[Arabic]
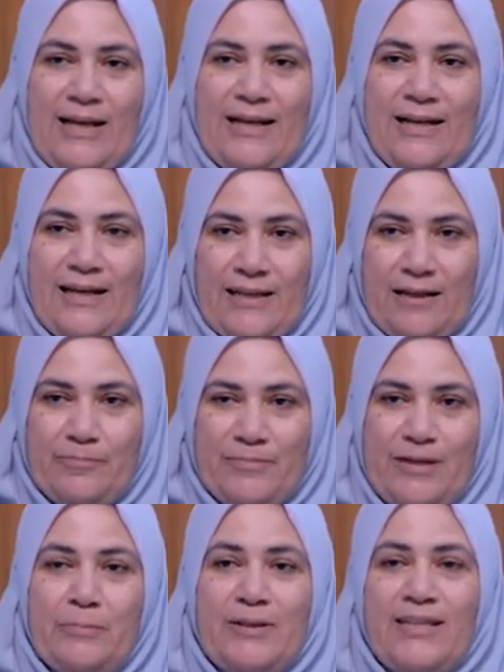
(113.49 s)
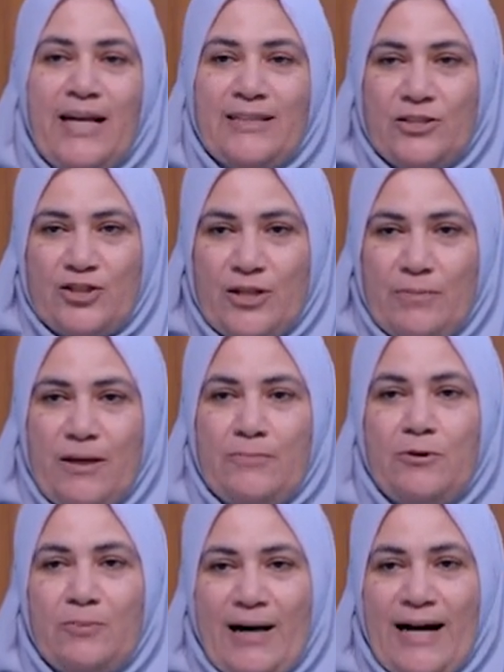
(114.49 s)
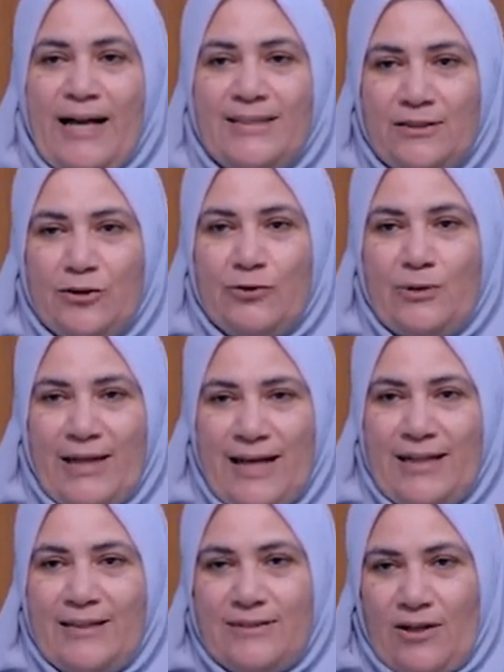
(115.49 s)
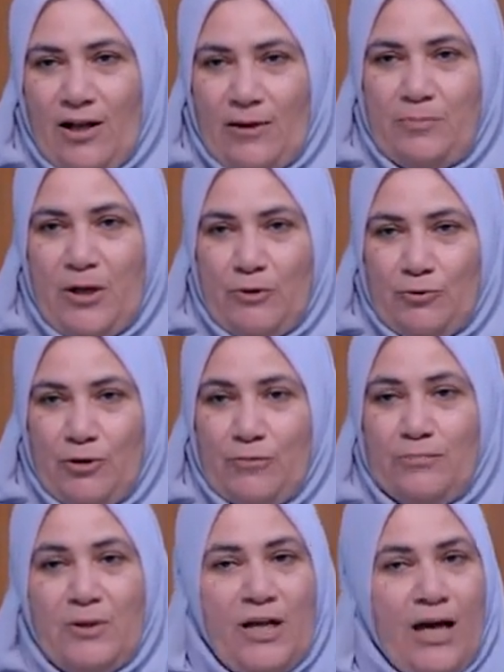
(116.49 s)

اللي هي بدايه الشباب يبقى عايز ان هو يقلد الاب او الام